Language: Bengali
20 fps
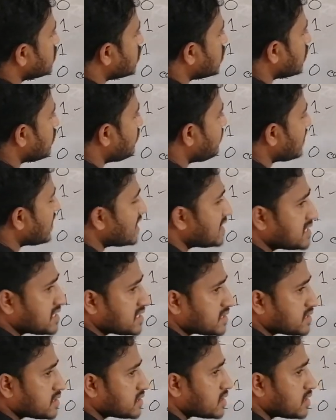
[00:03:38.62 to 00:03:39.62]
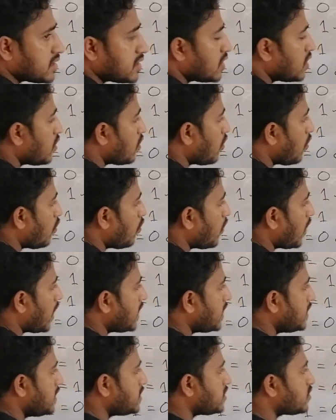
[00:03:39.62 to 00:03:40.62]
জিরো প্লাস
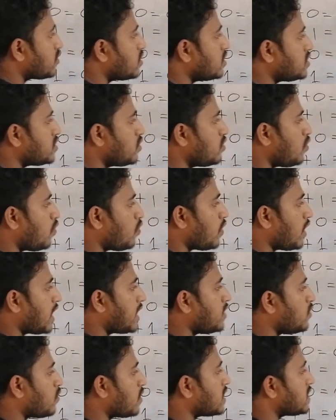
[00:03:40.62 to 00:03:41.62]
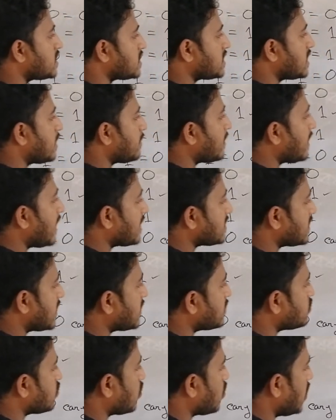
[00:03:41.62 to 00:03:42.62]
ওয়ান ইজ ইকুয়াল টু ওয়ান ওয়ানের সাথে আবার হাতের
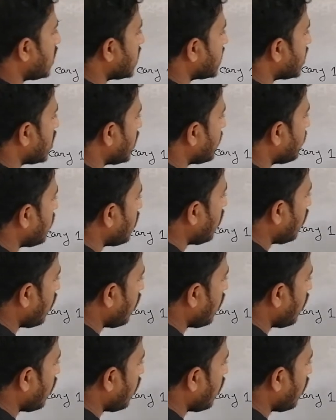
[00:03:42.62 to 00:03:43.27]
এক যোগ হলে কী হইব